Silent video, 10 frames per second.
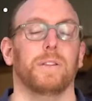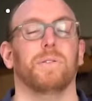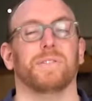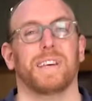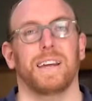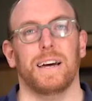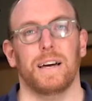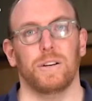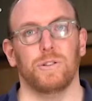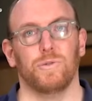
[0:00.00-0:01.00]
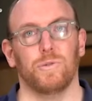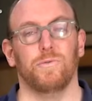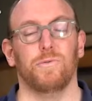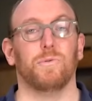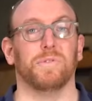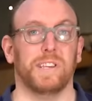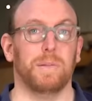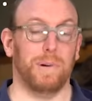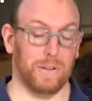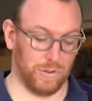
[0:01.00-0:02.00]
Dans ce cas-là, je ne vous conseille
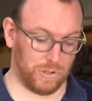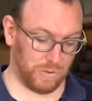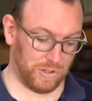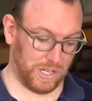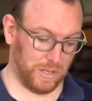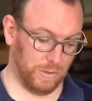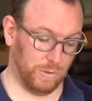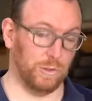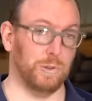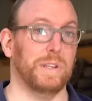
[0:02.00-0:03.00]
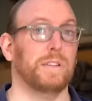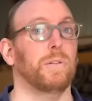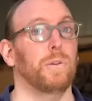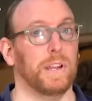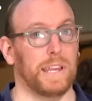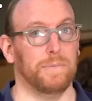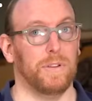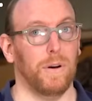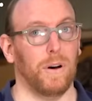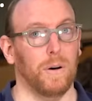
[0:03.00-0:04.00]
pas de changer tout de suite le
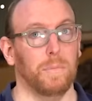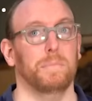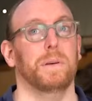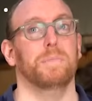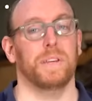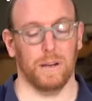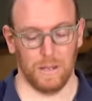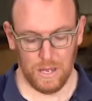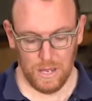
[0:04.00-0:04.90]
capteur, mais bien